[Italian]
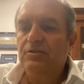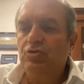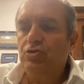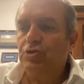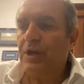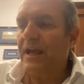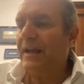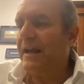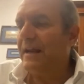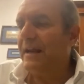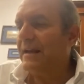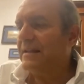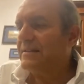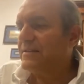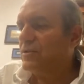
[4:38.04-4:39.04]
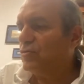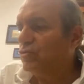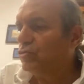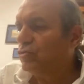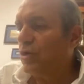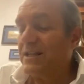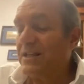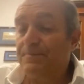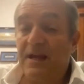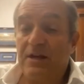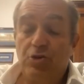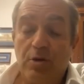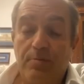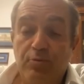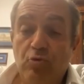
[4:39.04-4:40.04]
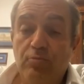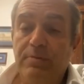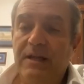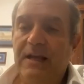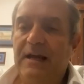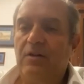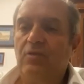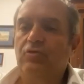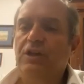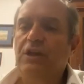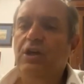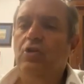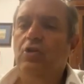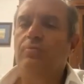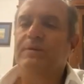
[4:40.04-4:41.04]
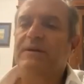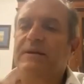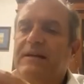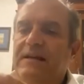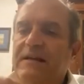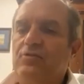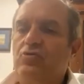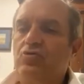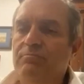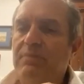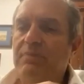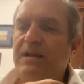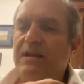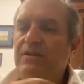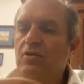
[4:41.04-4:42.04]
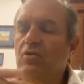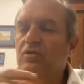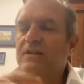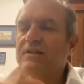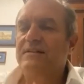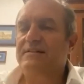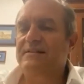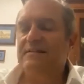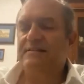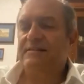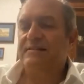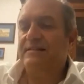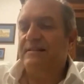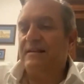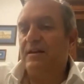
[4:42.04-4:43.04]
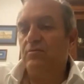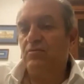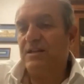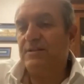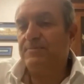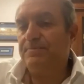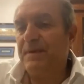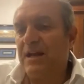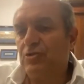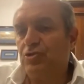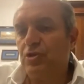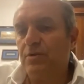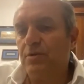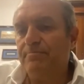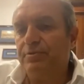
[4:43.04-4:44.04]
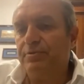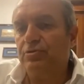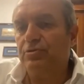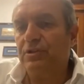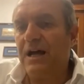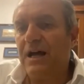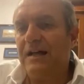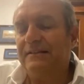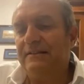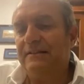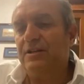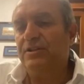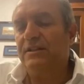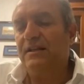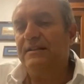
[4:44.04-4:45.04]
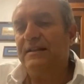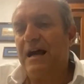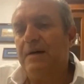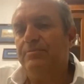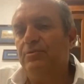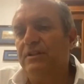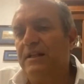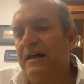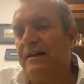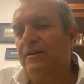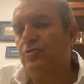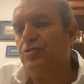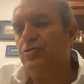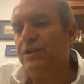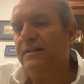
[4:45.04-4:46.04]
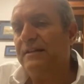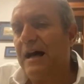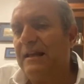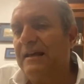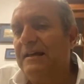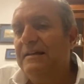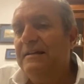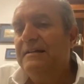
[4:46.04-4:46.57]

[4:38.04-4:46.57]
c'era innanzitutto la spiaggia pubblica, lo dico perché su Bagnoli insiste una spiaggia importante della città di Napoli, dell'area occidentale,